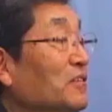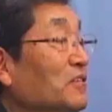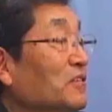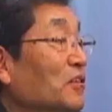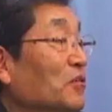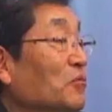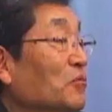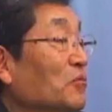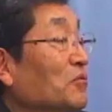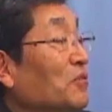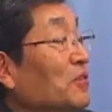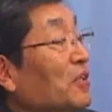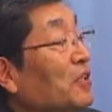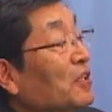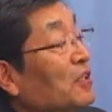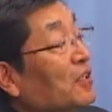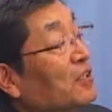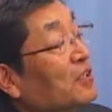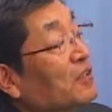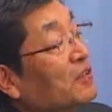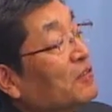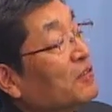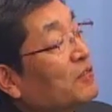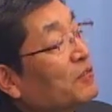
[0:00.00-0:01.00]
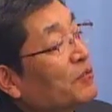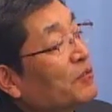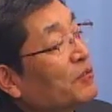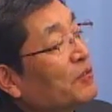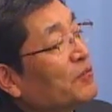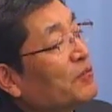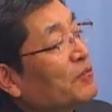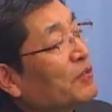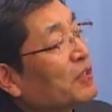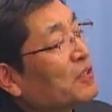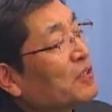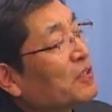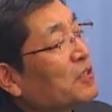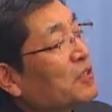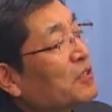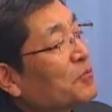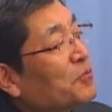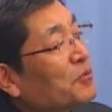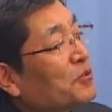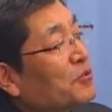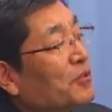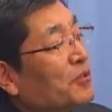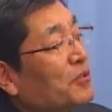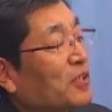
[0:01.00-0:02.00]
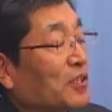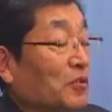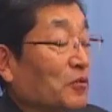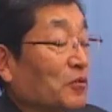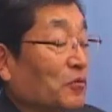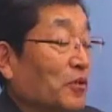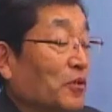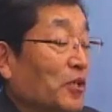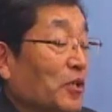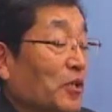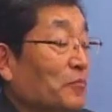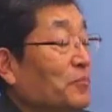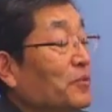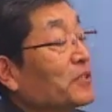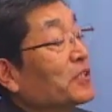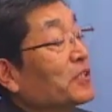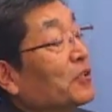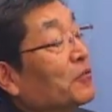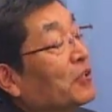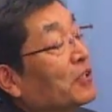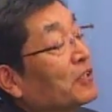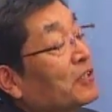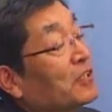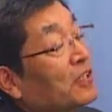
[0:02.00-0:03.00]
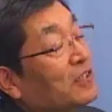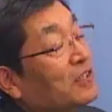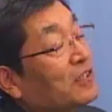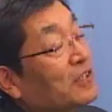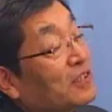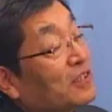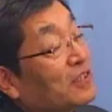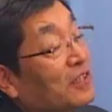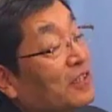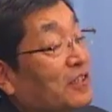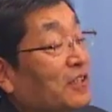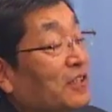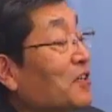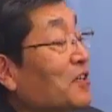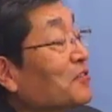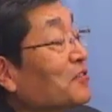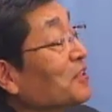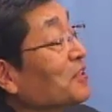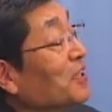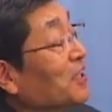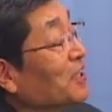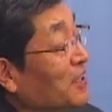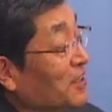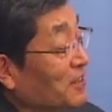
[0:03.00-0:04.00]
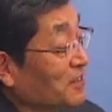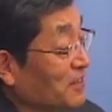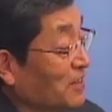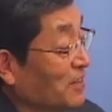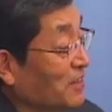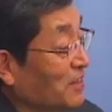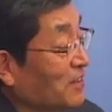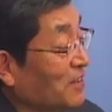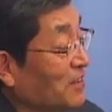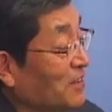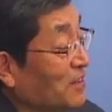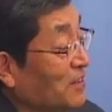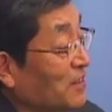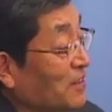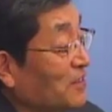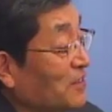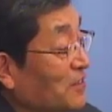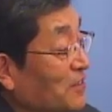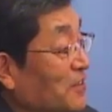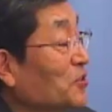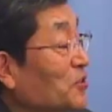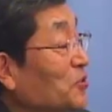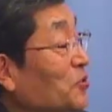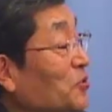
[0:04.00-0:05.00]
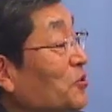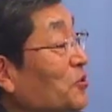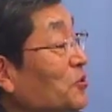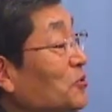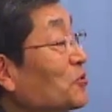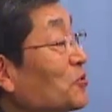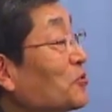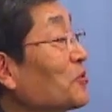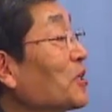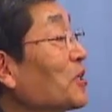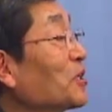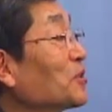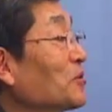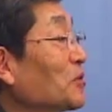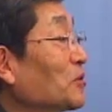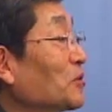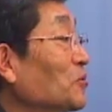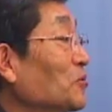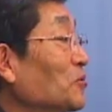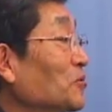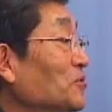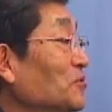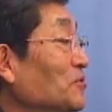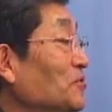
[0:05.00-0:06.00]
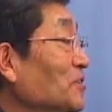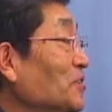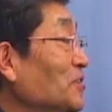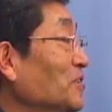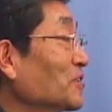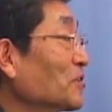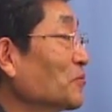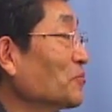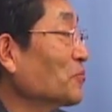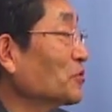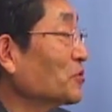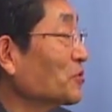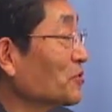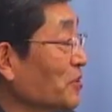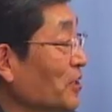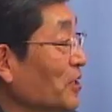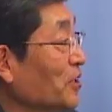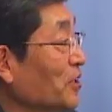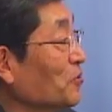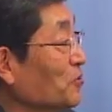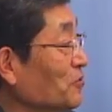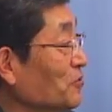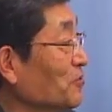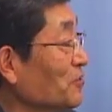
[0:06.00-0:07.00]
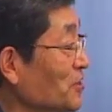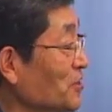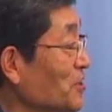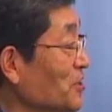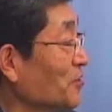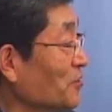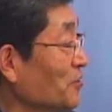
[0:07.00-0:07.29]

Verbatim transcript: この私らもそうだけどこれ鉛筆でこれさささって書くじゃないですか、はいはい、でそその後はどうするんですかもうすぐ絵の具塗っちゃうい